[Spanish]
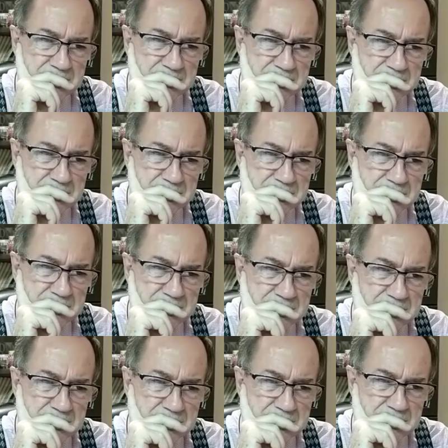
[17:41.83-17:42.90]
Sí.
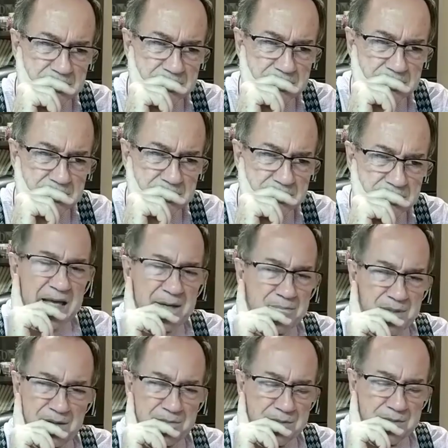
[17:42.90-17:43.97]
Ahí
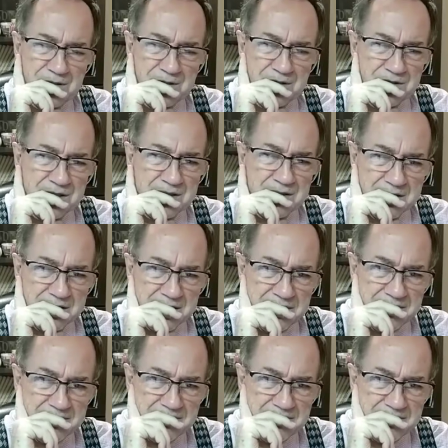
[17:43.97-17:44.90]
mismo lo sentí.